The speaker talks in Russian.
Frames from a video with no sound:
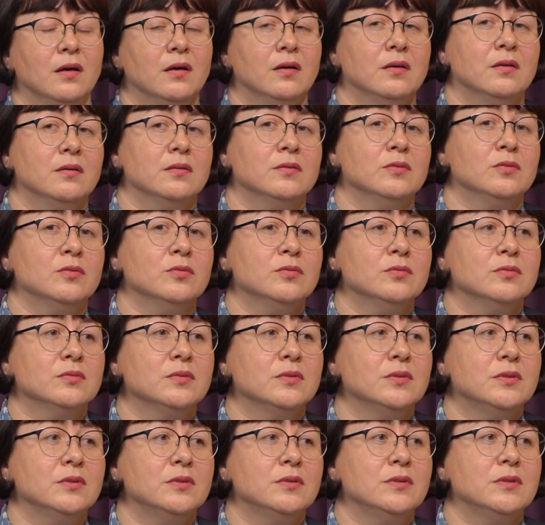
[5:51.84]
А, ну,
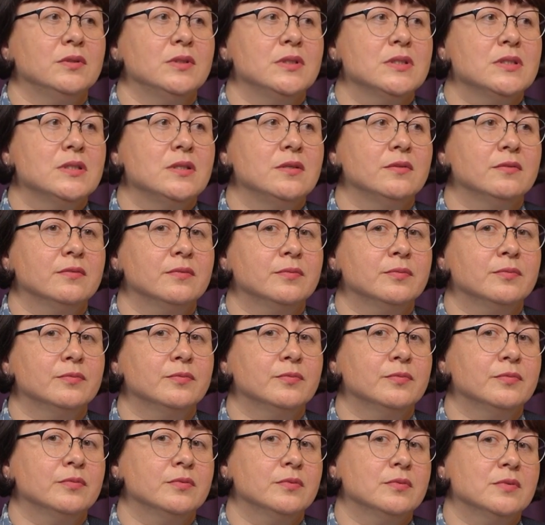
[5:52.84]
если
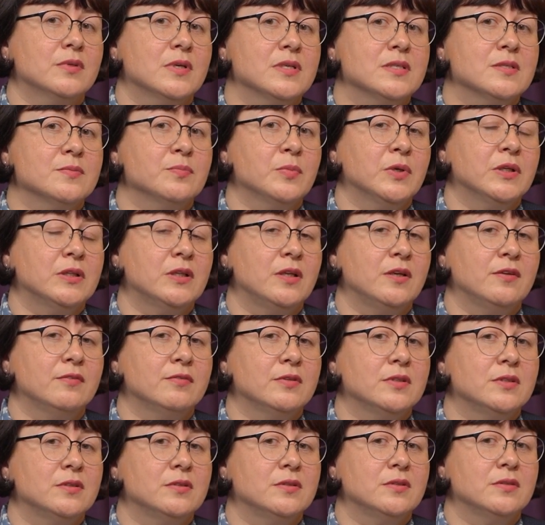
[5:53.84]

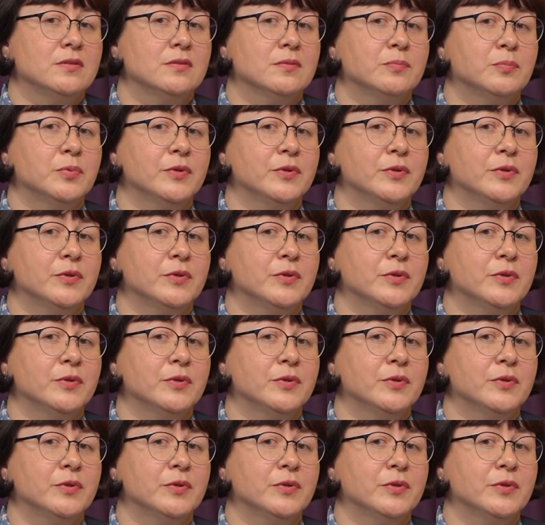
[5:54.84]
рассматривать